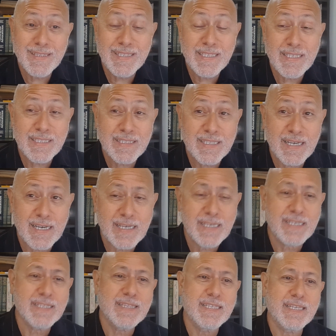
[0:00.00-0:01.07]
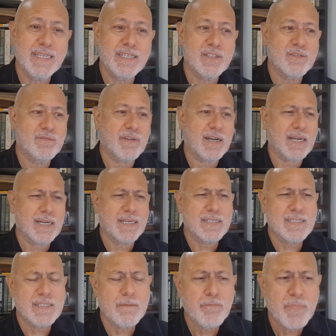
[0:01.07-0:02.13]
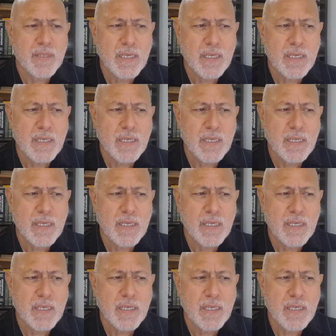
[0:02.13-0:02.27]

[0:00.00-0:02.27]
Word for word: 33 vagas